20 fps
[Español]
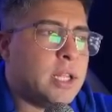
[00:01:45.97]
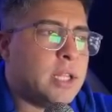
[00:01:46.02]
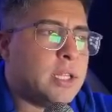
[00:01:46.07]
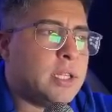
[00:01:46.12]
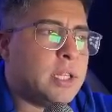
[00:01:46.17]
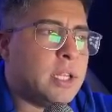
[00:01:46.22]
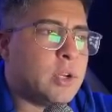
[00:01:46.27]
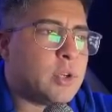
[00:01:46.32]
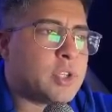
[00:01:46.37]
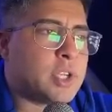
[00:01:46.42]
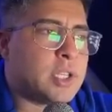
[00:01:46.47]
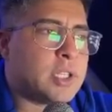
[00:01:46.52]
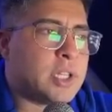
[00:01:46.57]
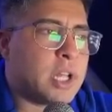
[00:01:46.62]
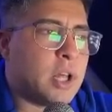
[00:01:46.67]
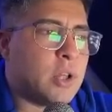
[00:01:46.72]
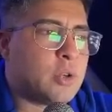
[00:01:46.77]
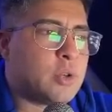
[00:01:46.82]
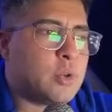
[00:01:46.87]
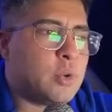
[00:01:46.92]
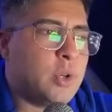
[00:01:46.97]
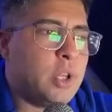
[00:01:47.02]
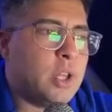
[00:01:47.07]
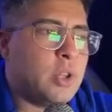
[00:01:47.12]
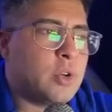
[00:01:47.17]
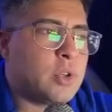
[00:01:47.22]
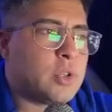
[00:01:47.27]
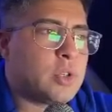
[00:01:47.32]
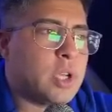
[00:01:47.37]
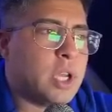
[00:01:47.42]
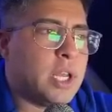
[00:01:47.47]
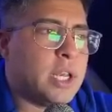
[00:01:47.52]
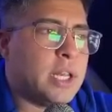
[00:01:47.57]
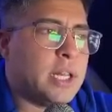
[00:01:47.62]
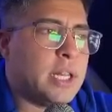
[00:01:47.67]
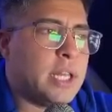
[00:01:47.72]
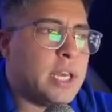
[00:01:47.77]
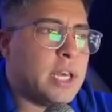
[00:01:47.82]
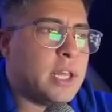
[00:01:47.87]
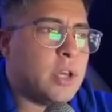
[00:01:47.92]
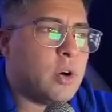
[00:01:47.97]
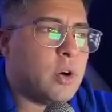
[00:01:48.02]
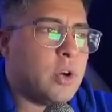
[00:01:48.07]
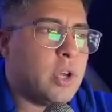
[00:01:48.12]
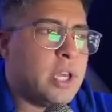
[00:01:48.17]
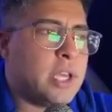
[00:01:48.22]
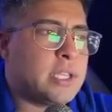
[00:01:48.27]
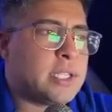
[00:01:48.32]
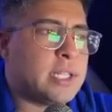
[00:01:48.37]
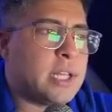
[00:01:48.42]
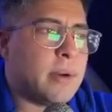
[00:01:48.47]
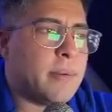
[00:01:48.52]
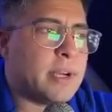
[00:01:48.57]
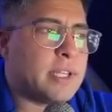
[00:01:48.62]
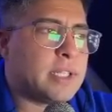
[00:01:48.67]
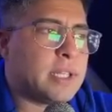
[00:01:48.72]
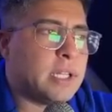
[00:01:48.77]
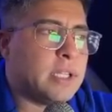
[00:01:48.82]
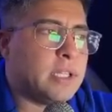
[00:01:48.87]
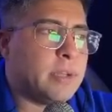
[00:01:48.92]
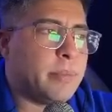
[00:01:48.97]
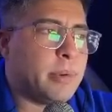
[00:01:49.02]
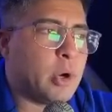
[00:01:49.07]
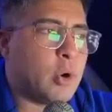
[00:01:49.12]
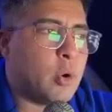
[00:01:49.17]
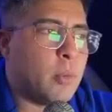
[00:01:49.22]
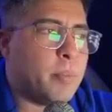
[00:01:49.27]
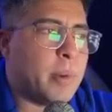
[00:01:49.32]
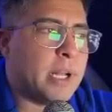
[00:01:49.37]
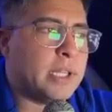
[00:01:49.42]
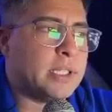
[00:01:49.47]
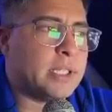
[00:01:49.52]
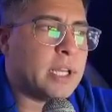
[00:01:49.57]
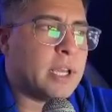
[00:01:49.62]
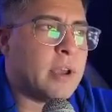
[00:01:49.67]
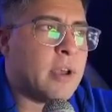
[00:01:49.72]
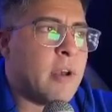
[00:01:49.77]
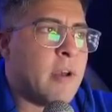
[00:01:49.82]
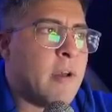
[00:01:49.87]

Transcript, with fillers: de los Estados Unidos en el día de hoy está bastante preocupante.